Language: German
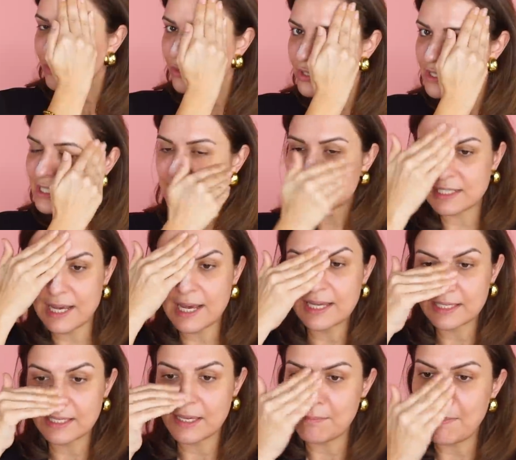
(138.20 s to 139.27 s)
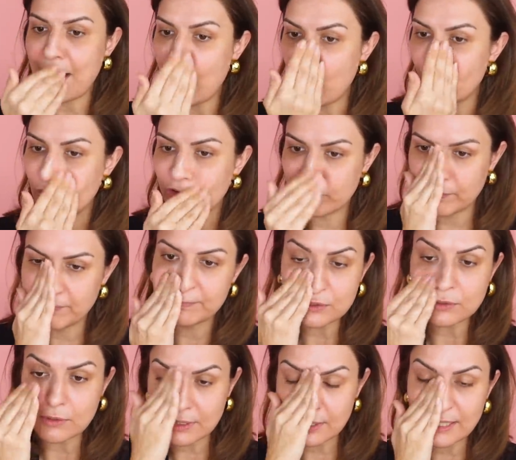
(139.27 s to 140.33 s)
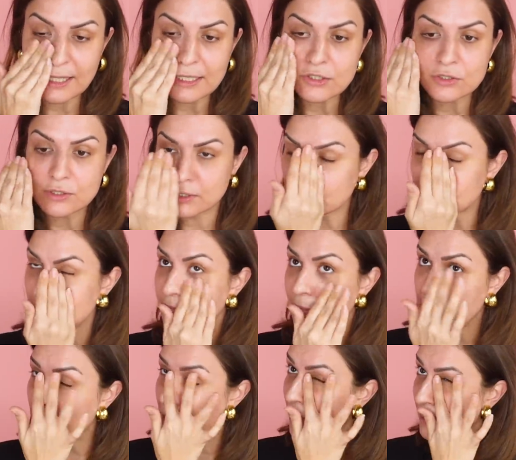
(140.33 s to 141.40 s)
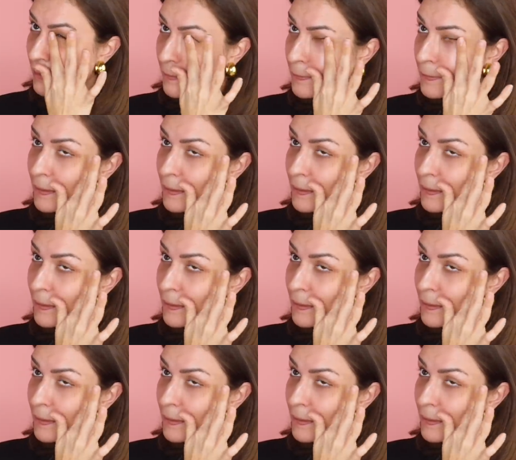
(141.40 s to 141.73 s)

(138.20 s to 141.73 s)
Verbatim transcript: und das trage ich immer auf. So, dann lass uns das doch mal machen.